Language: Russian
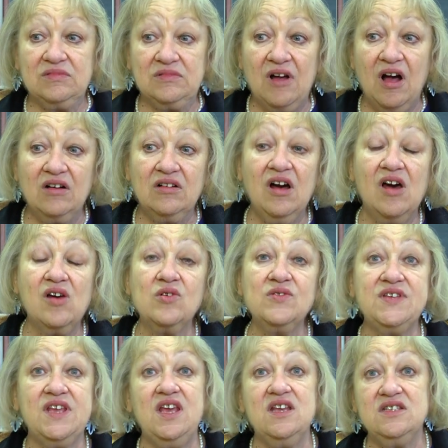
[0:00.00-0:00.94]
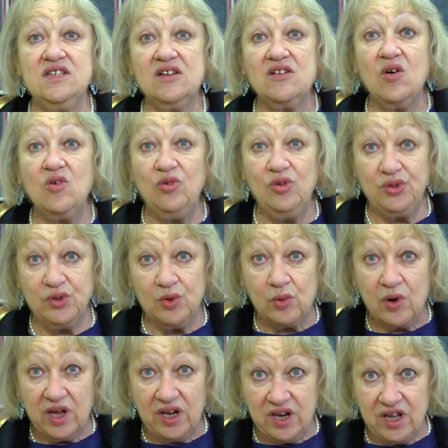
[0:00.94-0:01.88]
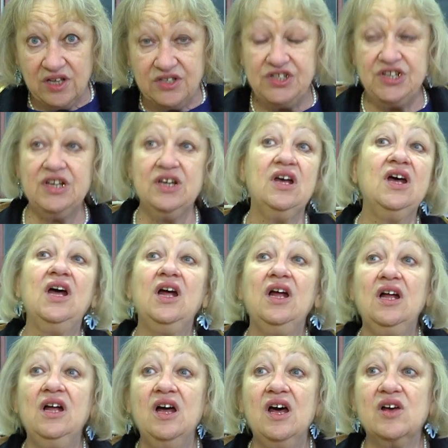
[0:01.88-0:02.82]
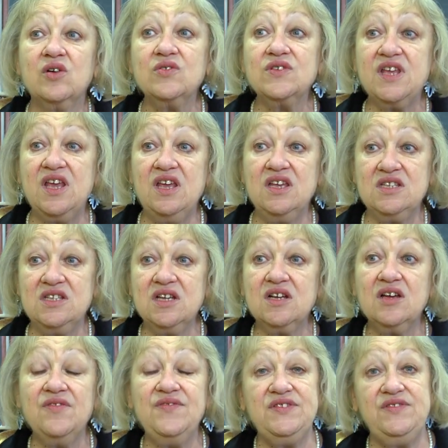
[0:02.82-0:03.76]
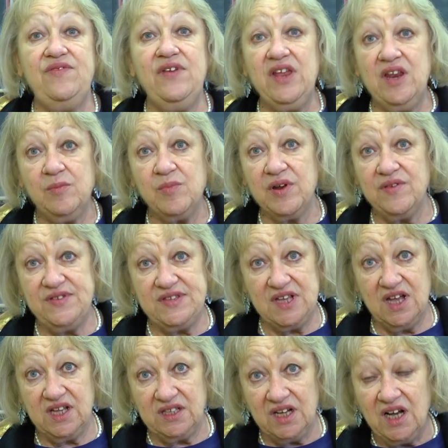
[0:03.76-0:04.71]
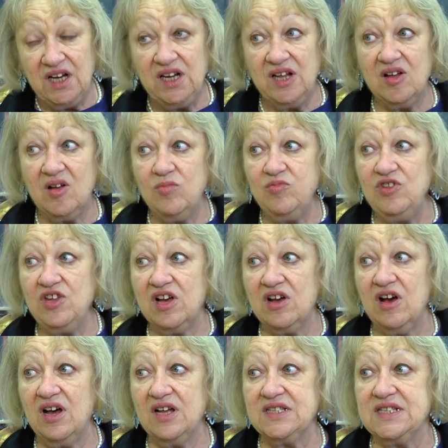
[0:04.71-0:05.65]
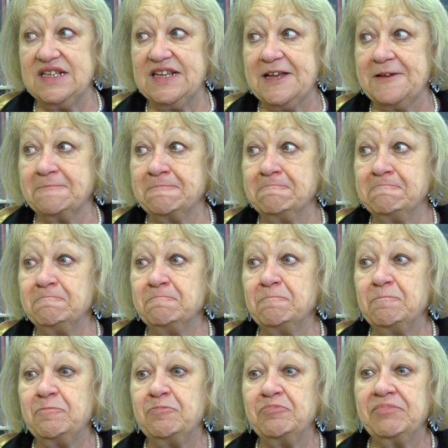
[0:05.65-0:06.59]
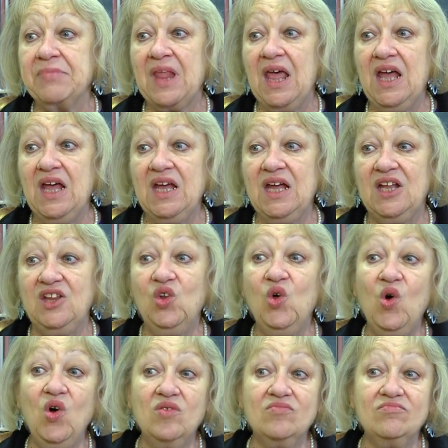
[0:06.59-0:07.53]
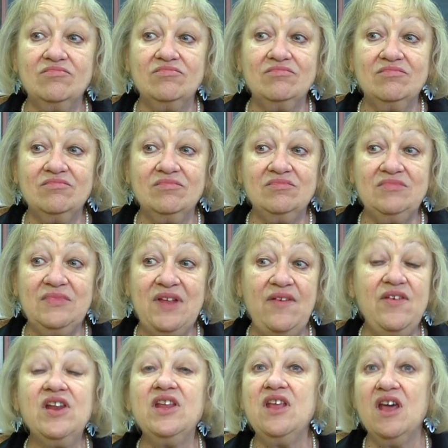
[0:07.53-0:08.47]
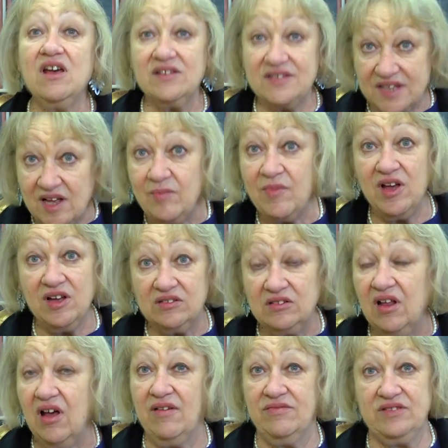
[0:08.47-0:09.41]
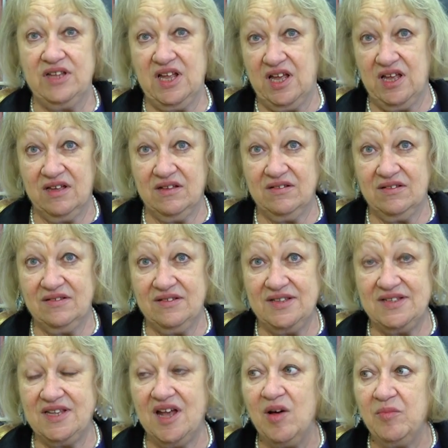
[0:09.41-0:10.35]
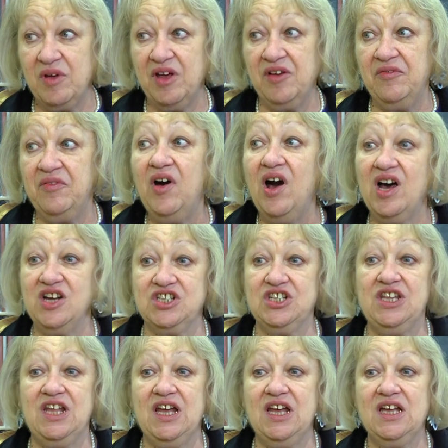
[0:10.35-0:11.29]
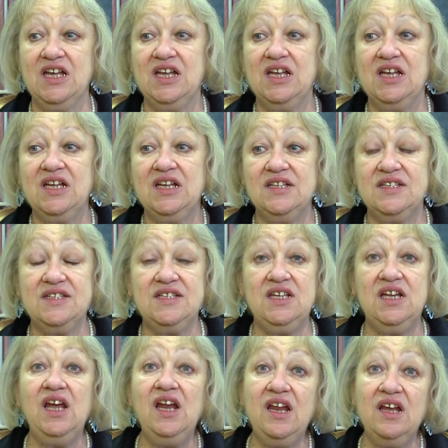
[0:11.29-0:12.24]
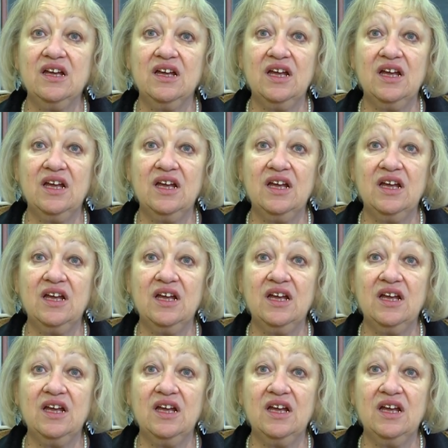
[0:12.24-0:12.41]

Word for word: как русский язык и культура речи, русский язык в сфере профессиональной коммуникации. Но, наверное, самое главное, самая важная цель